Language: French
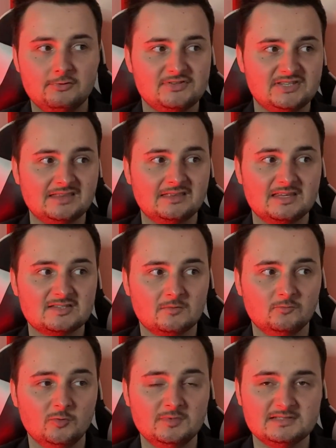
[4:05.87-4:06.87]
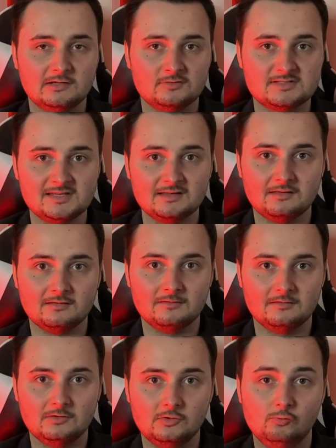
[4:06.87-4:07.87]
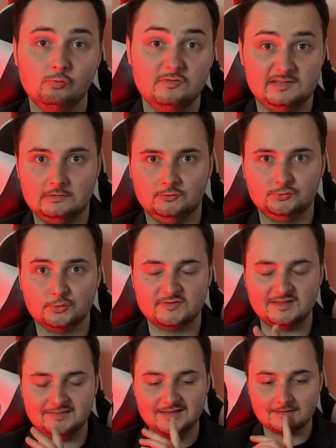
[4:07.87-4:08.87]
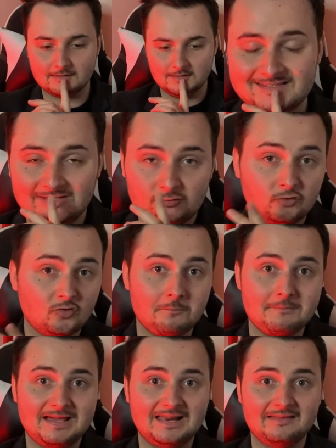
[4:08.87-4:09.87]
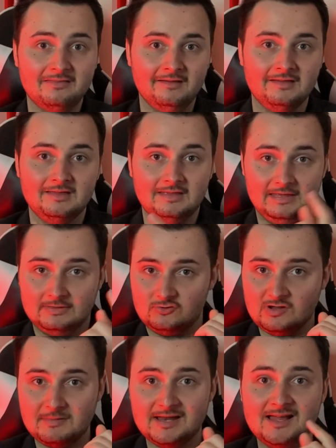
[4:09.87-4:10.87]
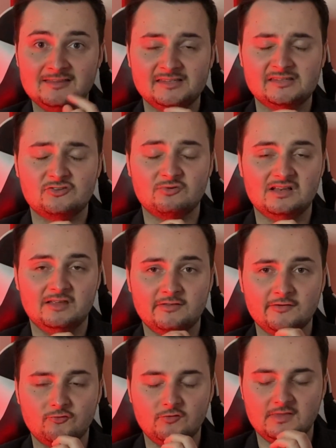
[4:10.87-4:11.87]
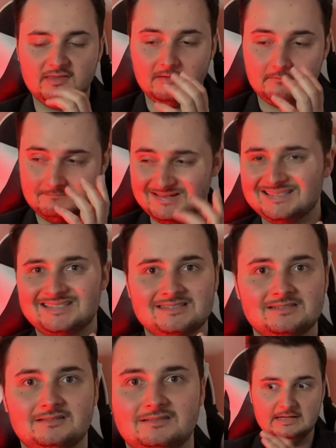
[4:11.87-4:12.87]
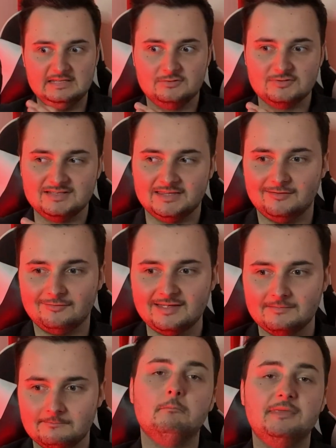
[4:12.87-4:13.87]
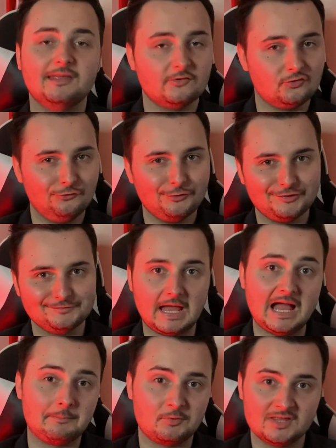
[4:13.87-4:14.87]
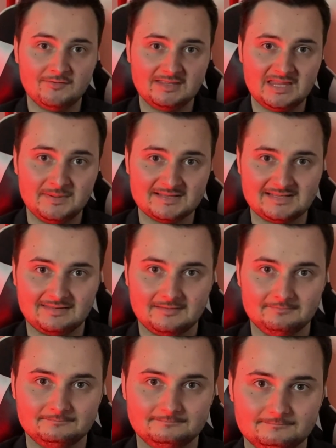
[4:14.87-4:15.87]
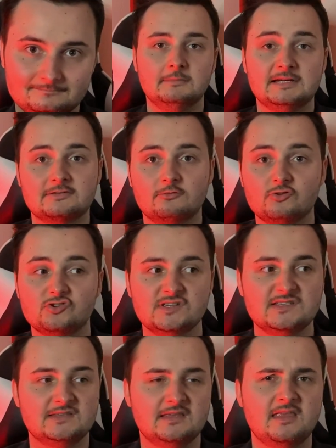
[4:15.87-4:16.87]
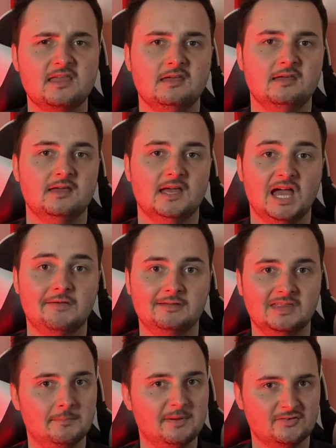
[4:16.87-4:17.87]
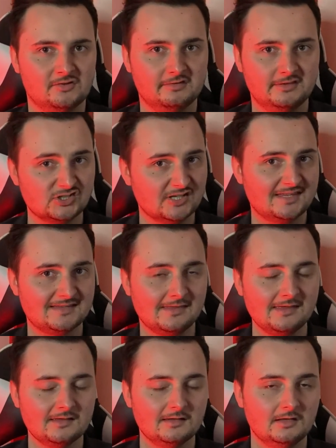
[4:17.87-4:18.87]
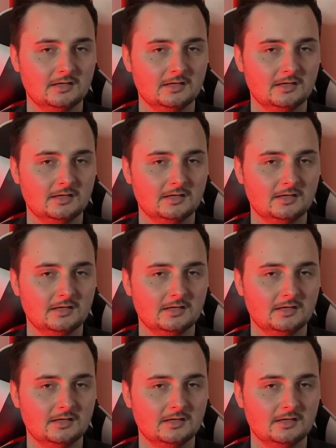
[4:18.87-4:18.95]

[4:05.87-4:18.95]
bah, le 7 décembre 2055, ou aux alentours de cette date, si tu tombes malade, et que tu as mal à la tête et que tu as de la fièvre, tu vas te dire, mince, est-ce que c'était vrai Bien sûr, apprendre avec des pincettes. Parce que j'ai essayé avec des personnes déjà décédées,